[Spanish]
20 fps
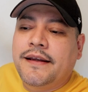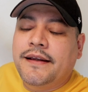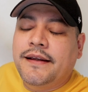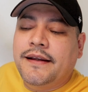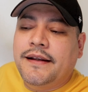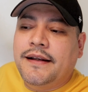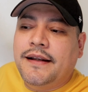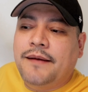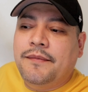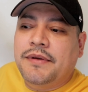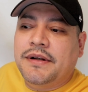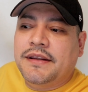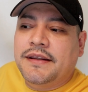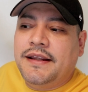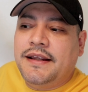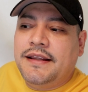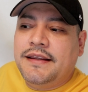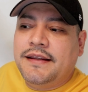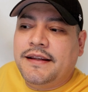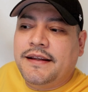La
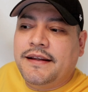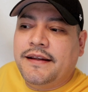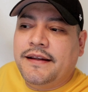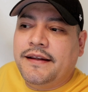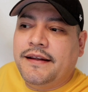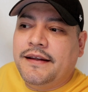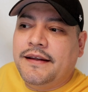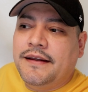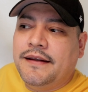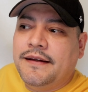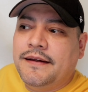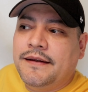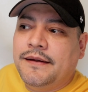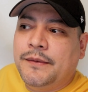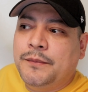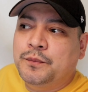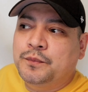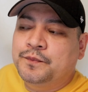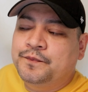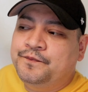verdad,
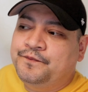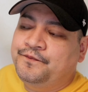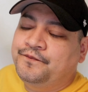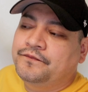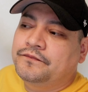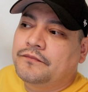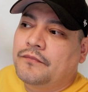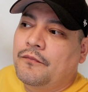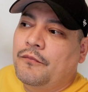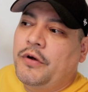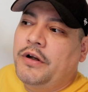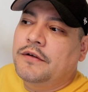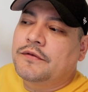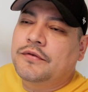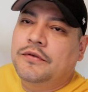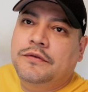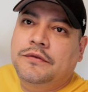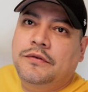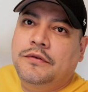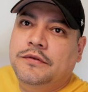eh, bueno,
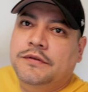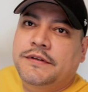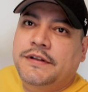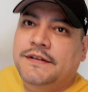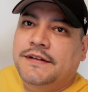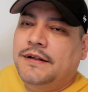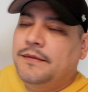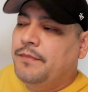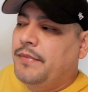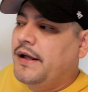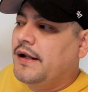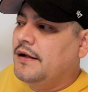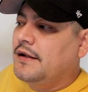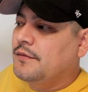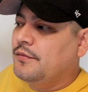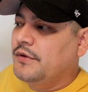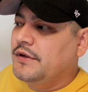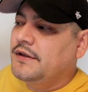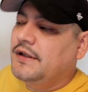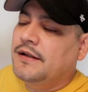son dos, es el par,
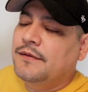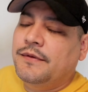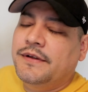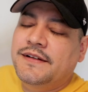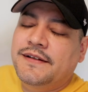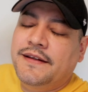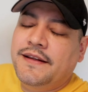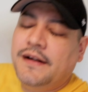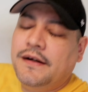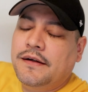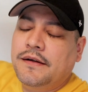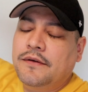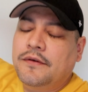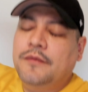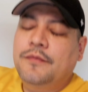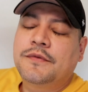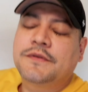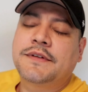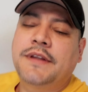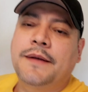ahorita les voy a enseñar
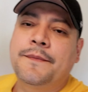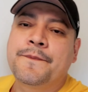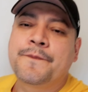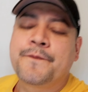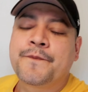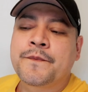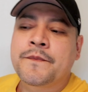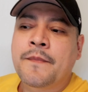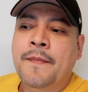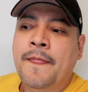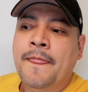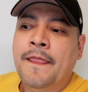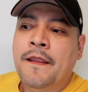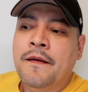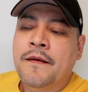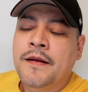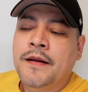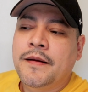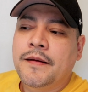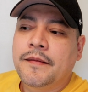cómo está.
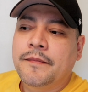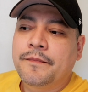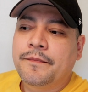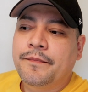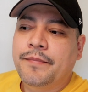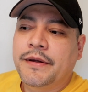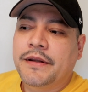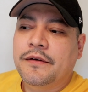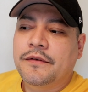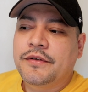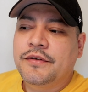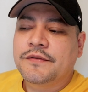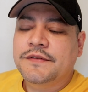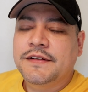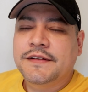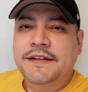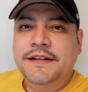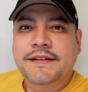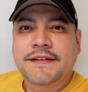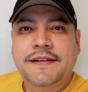Pero yo
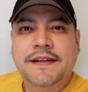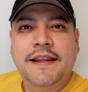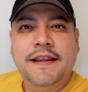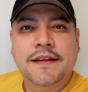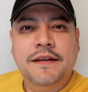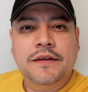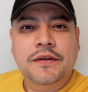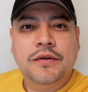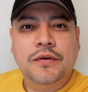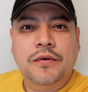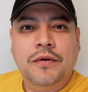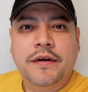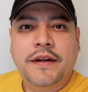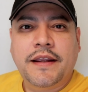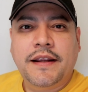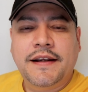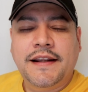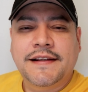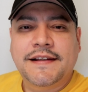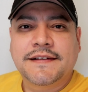siento
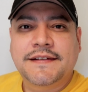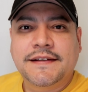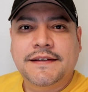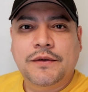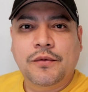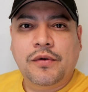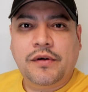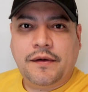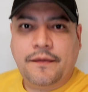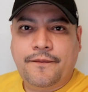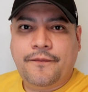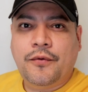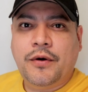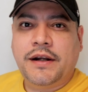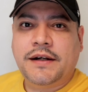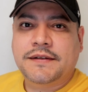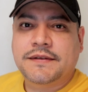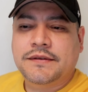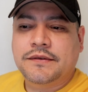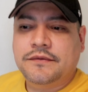que necesito un
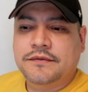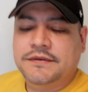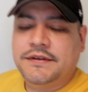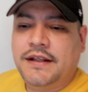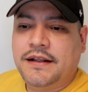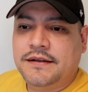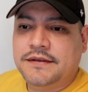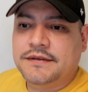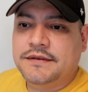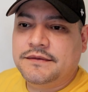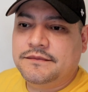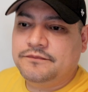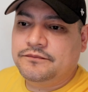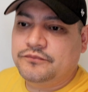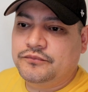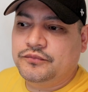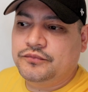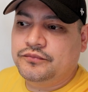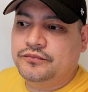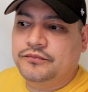refuerzo, o sea,
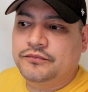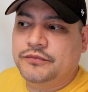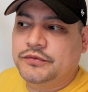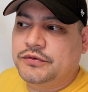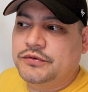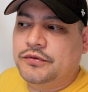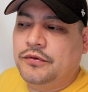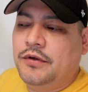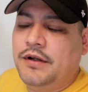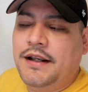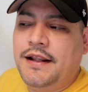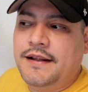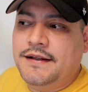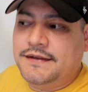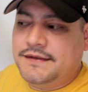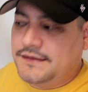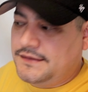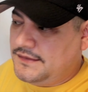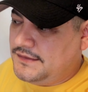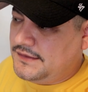
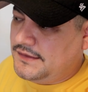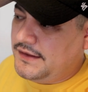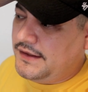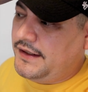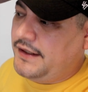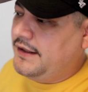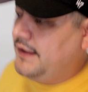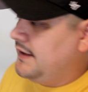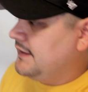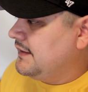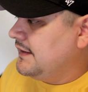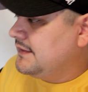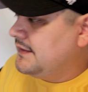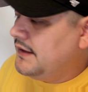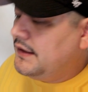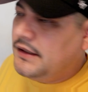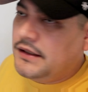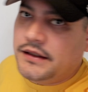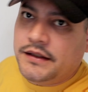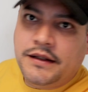solas, ellas
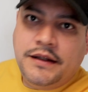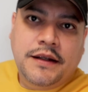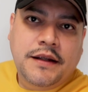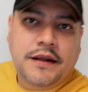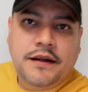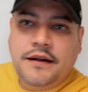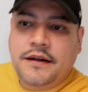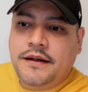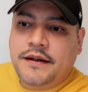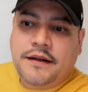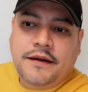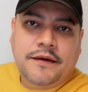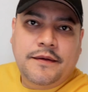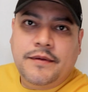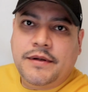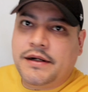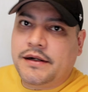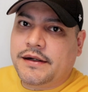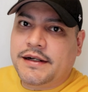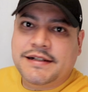así
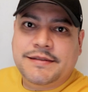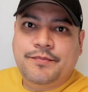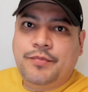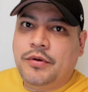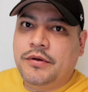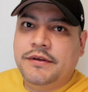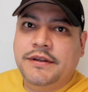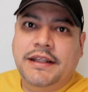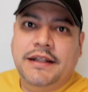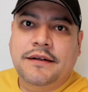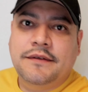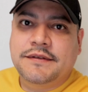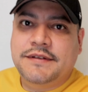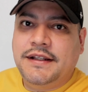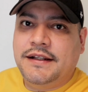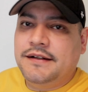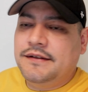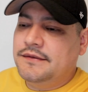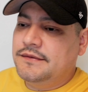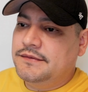responden, o
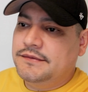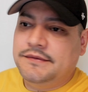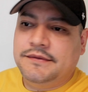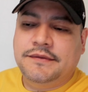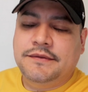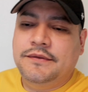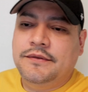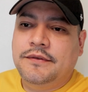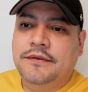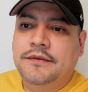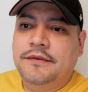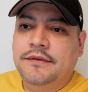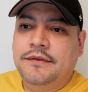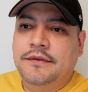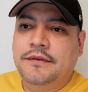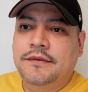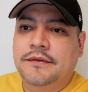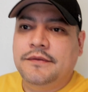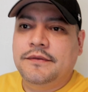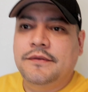sea, no,
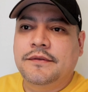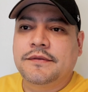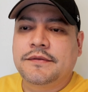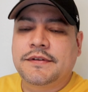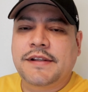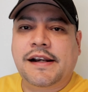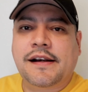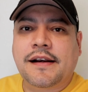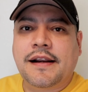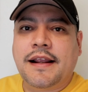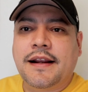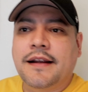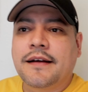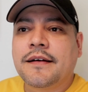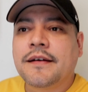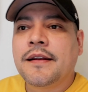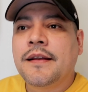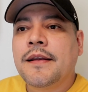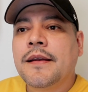no, no se rajan.